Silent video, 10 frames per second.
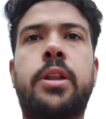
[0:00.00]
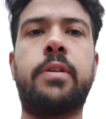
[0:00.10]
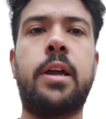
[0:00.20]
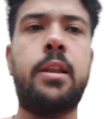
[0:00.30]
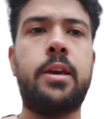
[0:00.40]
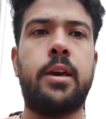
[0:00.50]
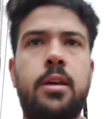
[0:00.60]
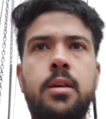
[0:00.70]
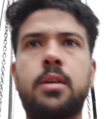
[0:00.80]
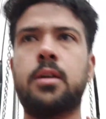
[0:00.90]
वाली है
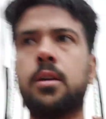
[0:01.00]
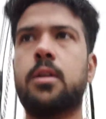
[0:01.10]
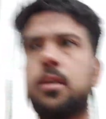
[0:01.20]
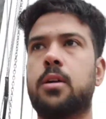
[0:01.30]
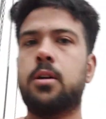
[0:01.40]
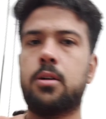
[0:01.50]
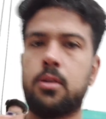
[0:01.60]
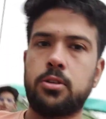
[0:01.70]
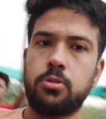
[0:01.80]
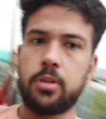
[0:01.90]

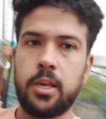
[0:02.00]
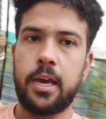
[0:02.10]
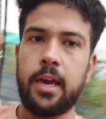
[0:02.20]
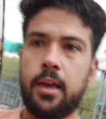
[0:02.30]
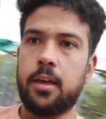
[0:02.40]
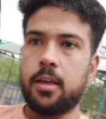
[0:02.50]
हो चुकी है